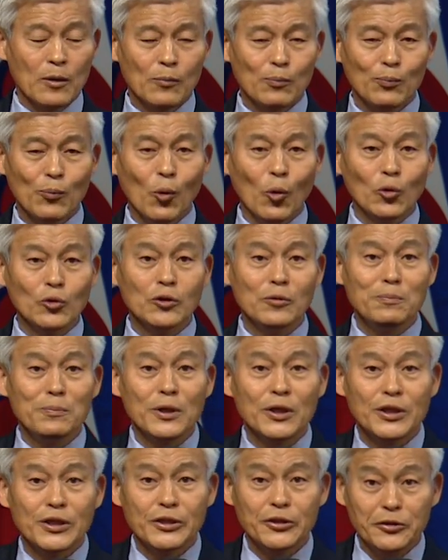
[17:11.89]
모든
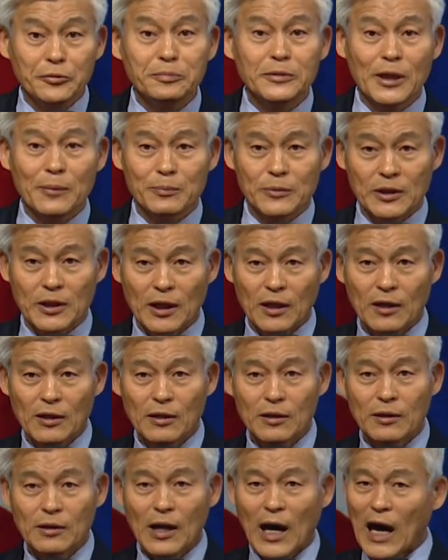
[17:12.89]
병이 없답니다.
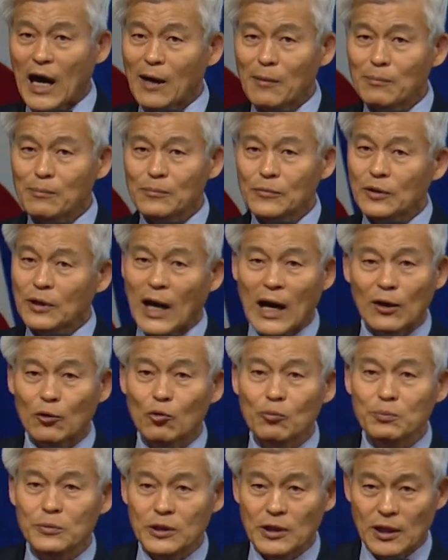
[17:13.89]
암 안
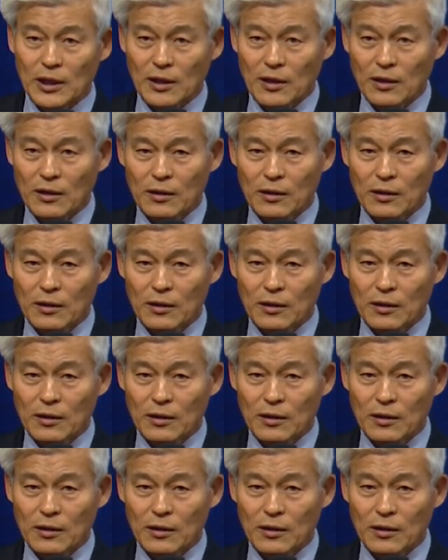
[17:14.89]
옵니다.